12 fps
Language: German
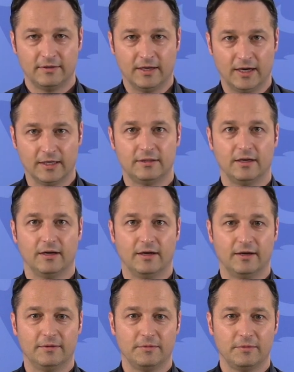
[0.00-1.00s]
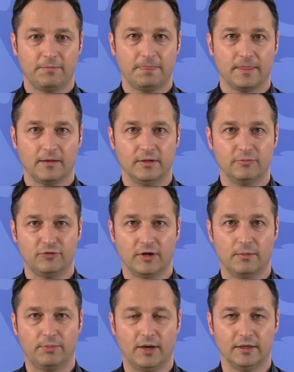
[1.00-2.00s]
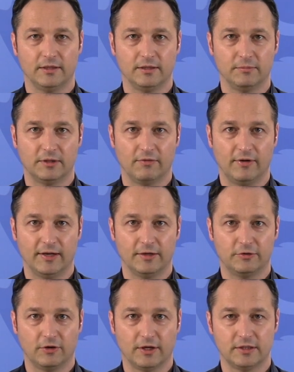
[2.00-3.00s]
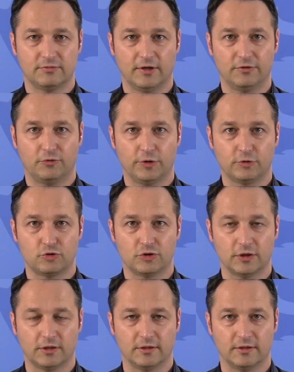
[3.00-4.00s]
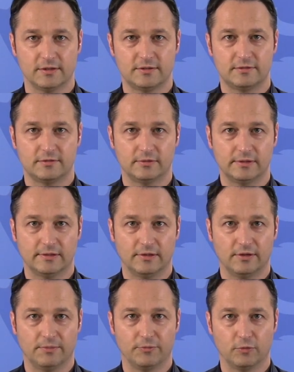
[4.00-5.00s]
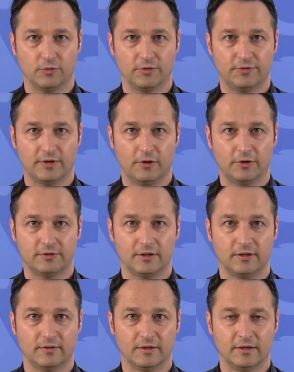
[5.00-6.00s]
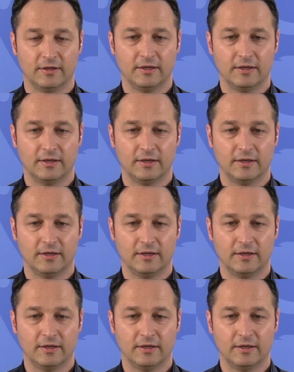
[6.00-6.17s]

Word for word: dank der Impfkampagne, die mittlerweile ja doch recht weit fortgeschritten ist äh, und auch den